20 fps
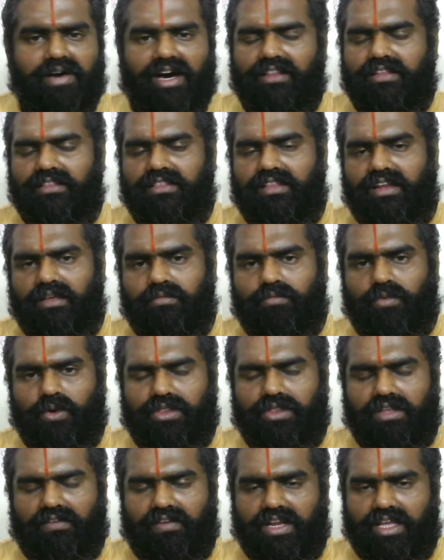மாதத்தினை
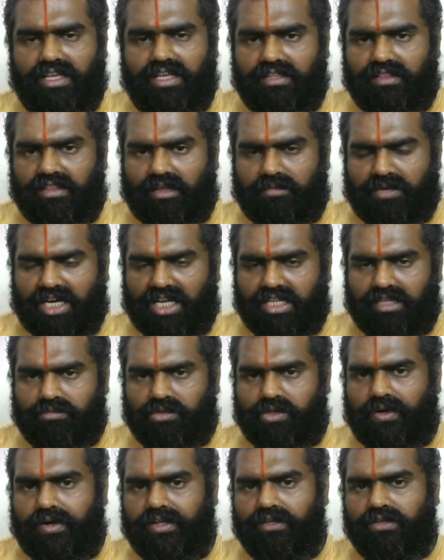பொறுத்தவரை இந்த
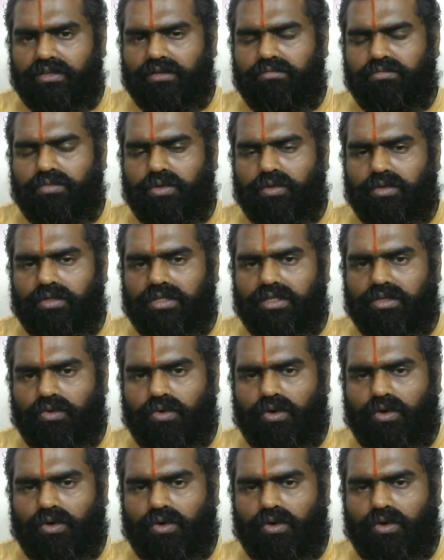மாதம் தொடங்கும் போது